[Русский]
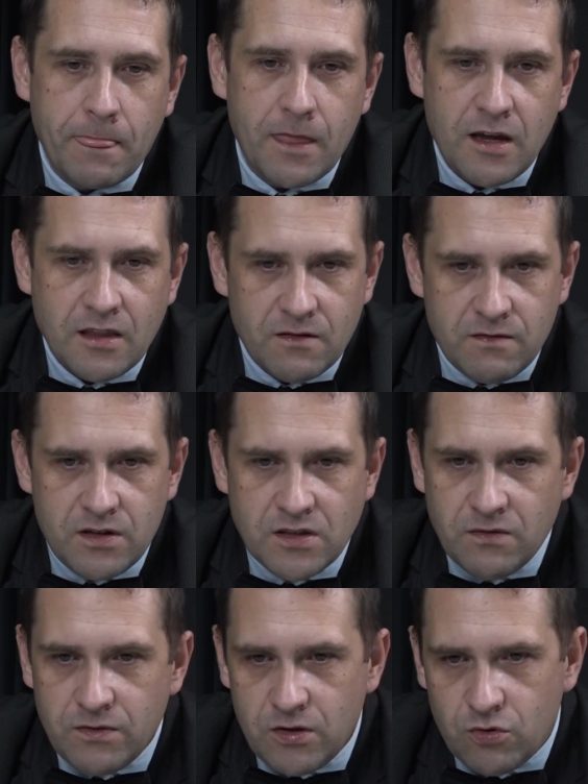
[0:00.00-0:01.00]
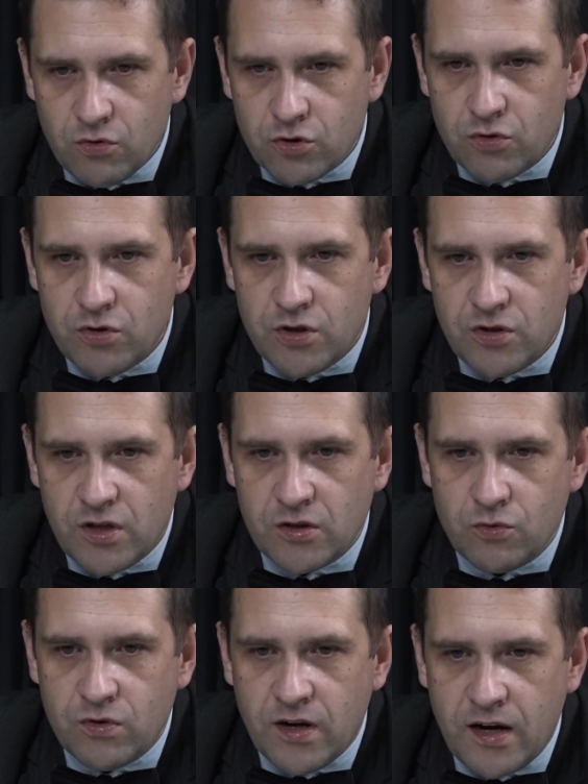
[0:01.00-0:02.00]
Это вызов, и то, что сейчас
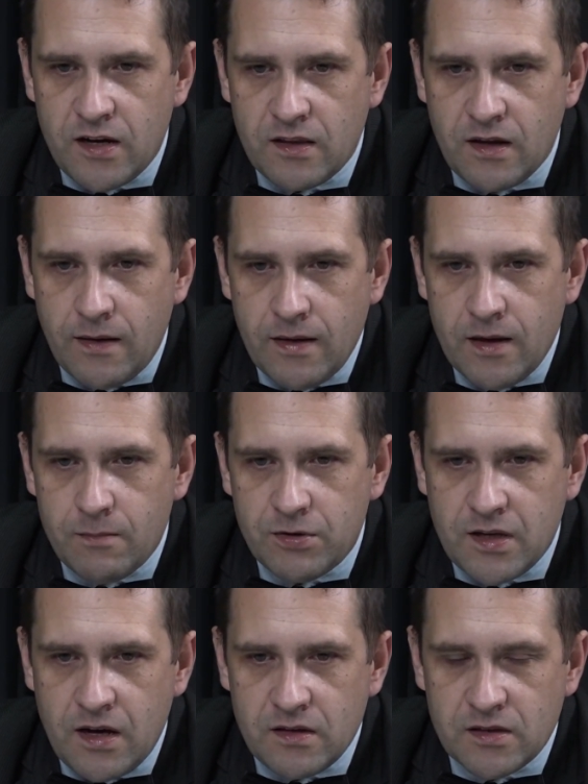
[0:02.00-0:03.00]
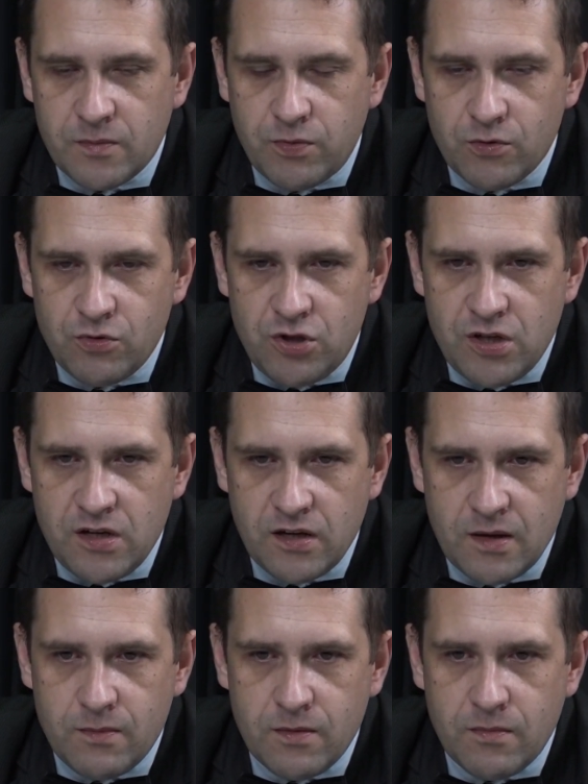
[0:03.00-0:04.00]
Украина пытается получить
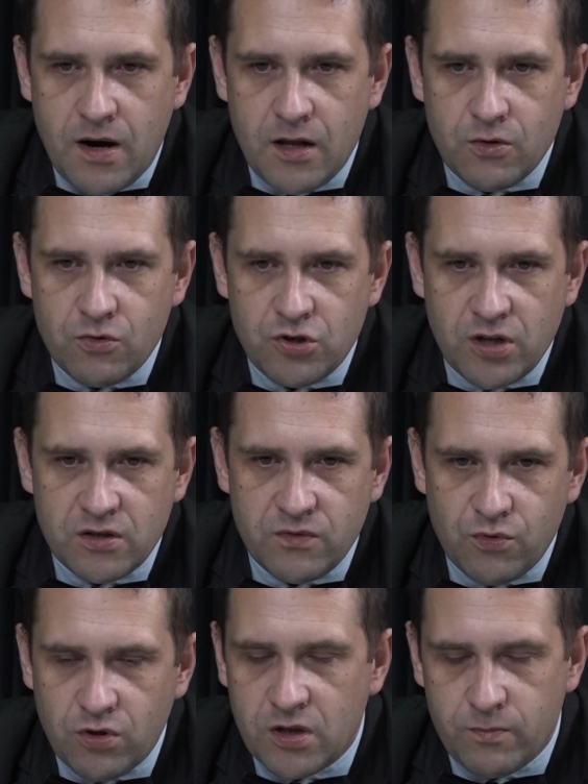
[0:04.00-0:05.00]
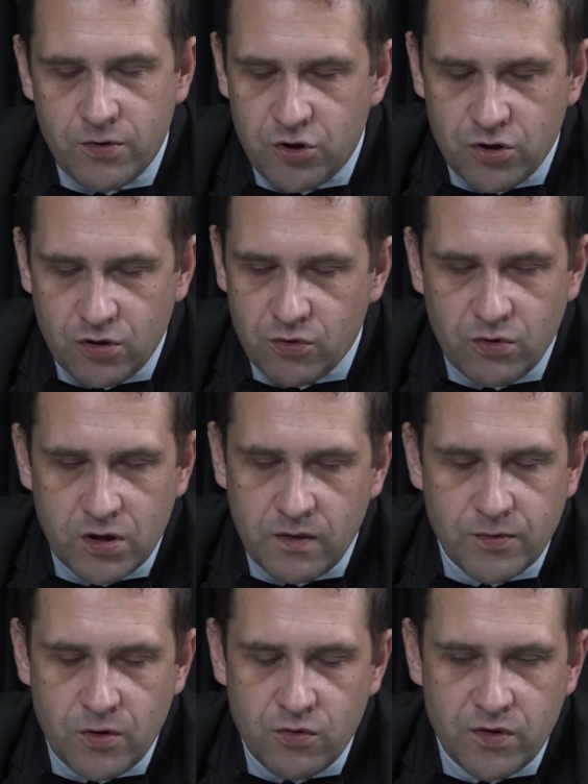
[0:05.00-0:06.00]
хотя бы малую часть флота, подчеркну, этого
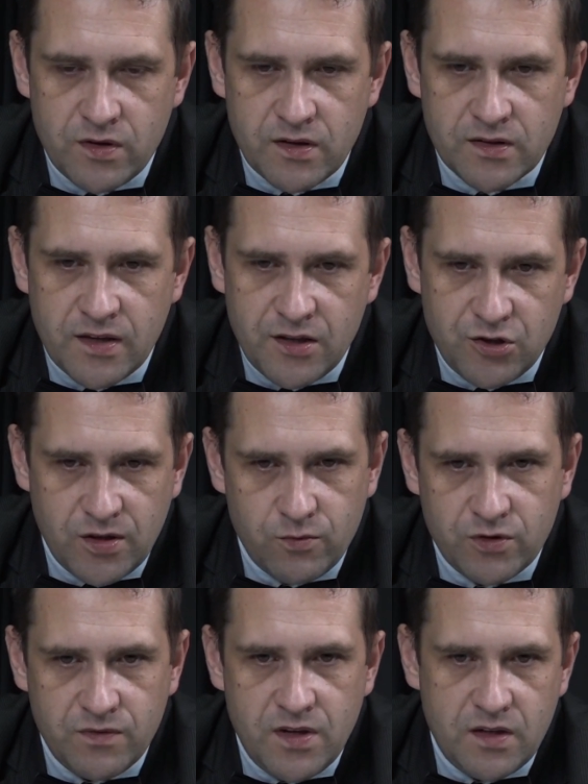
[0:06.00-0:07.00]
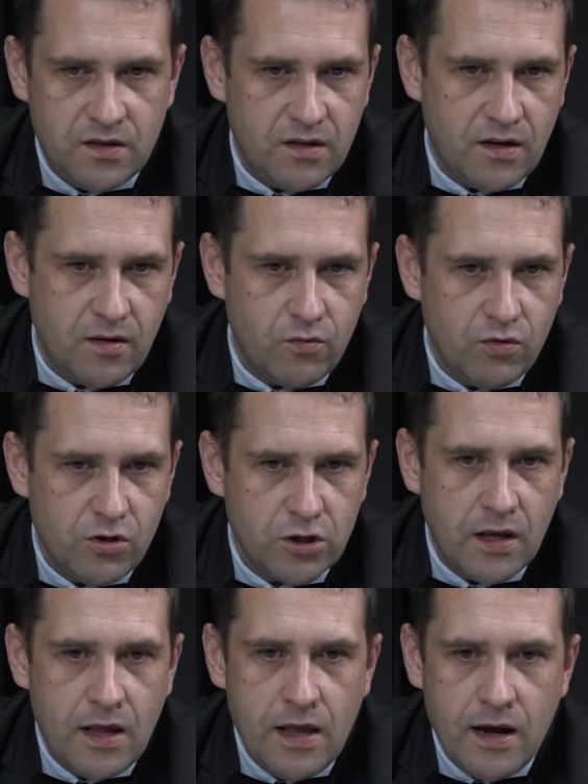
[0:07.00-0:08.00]
абсолютно недостаточно, нужно в 10 раз
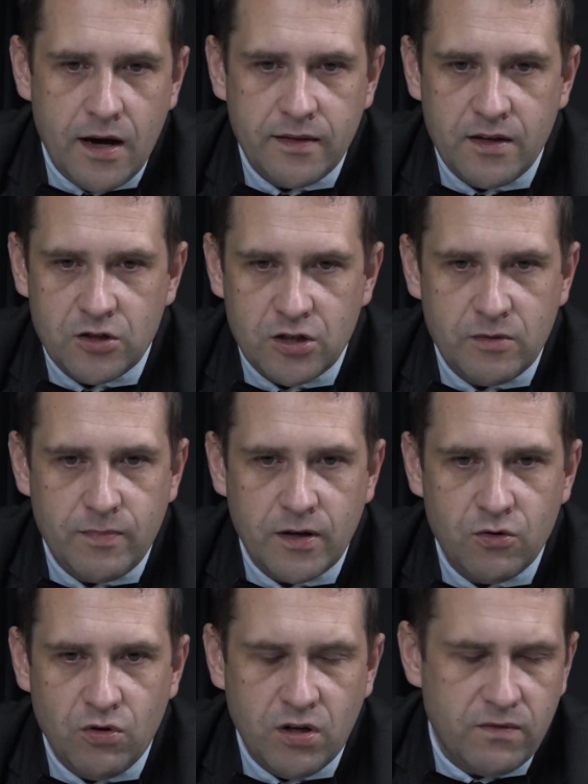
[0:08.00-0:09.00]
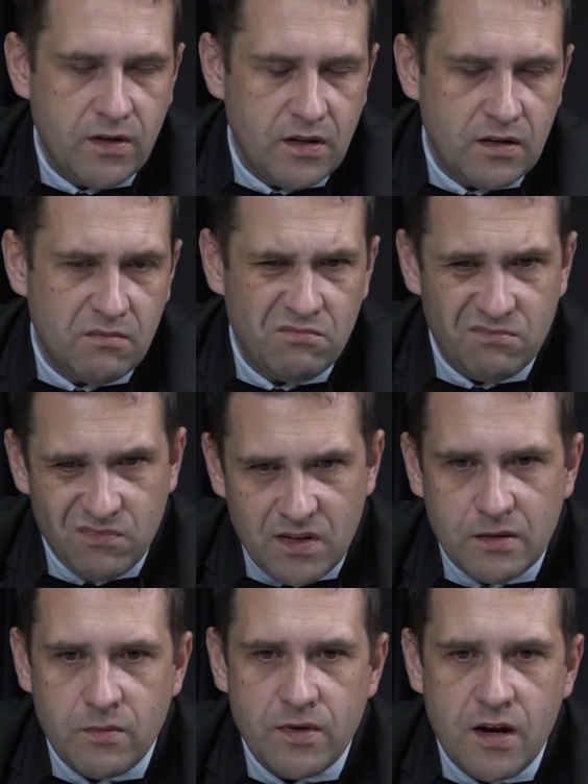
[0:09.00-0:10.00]
больше от наших партнеров, это на
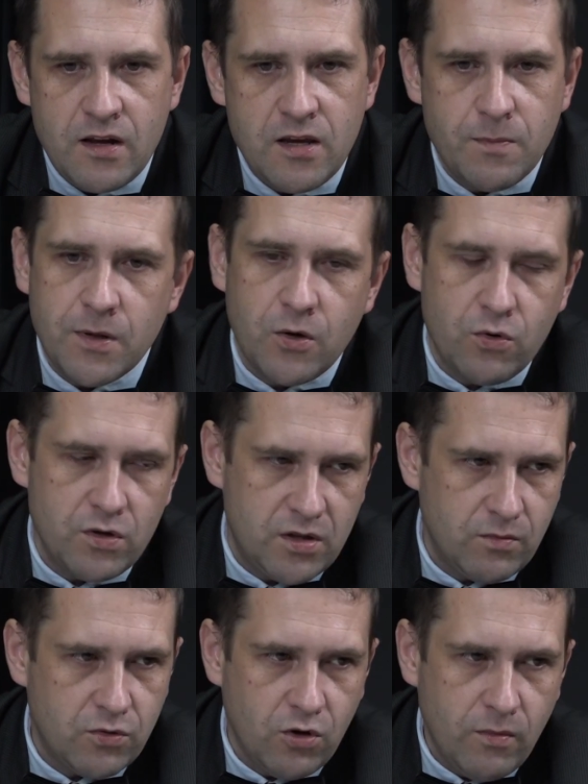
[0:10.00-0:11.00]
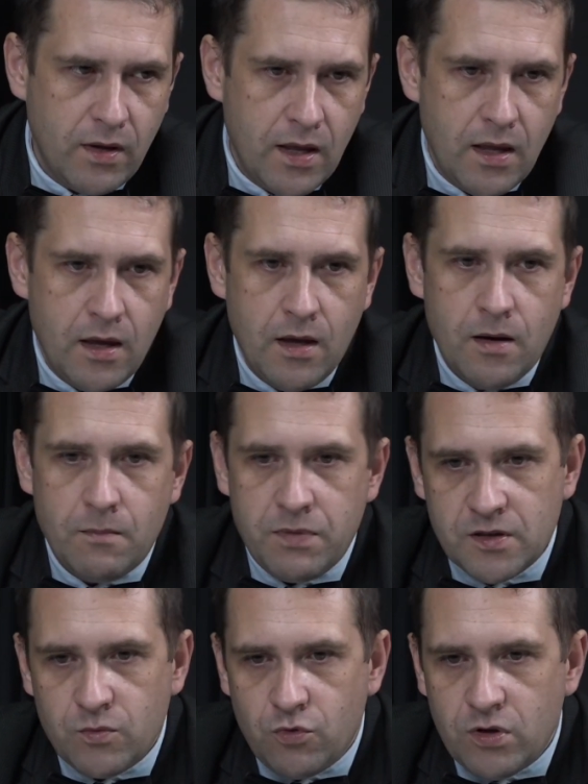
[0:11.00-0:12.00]
самом деле неплохой симптом,
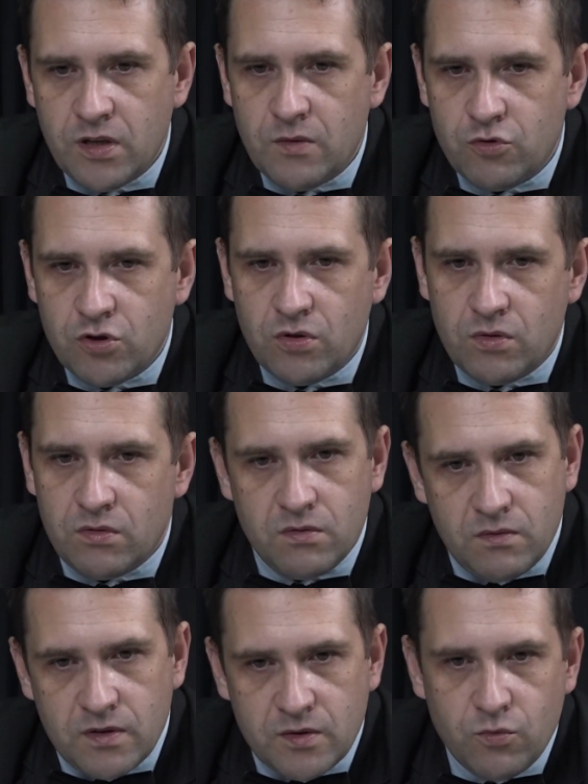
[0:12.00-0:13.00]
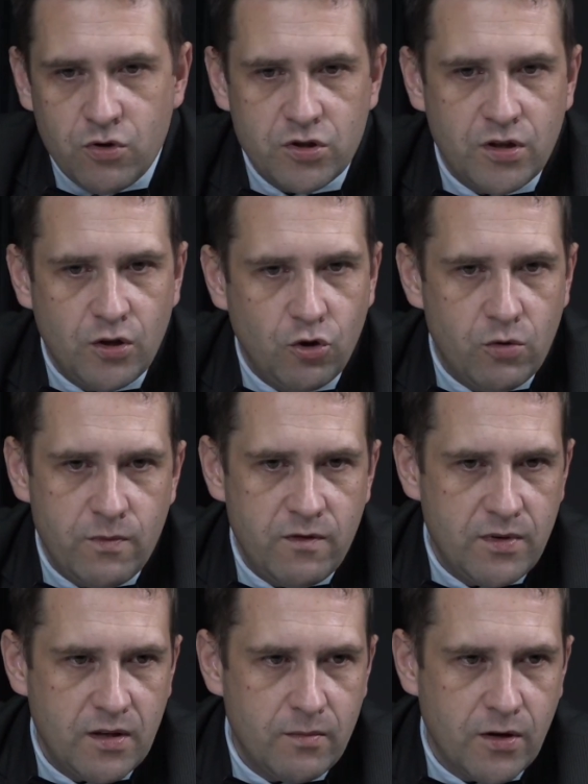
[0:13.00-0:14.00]
посмотрим, что, возможно, лобби в
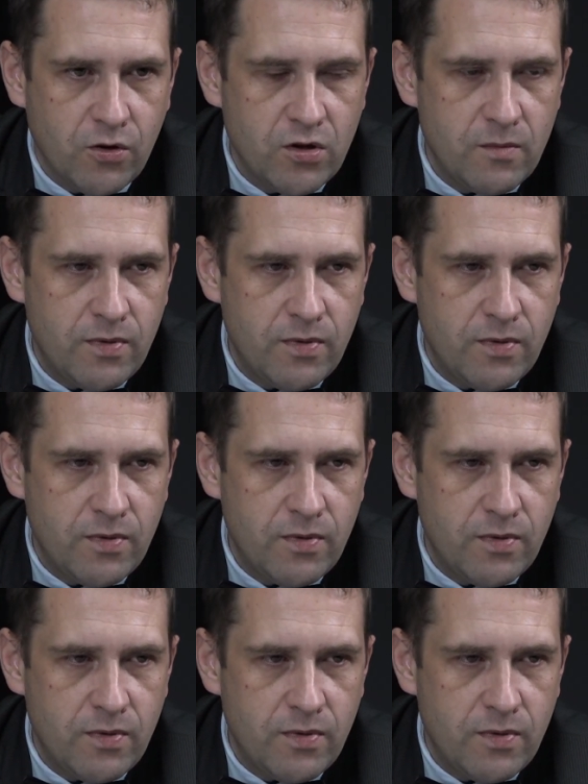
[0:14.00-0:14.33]
Минобороне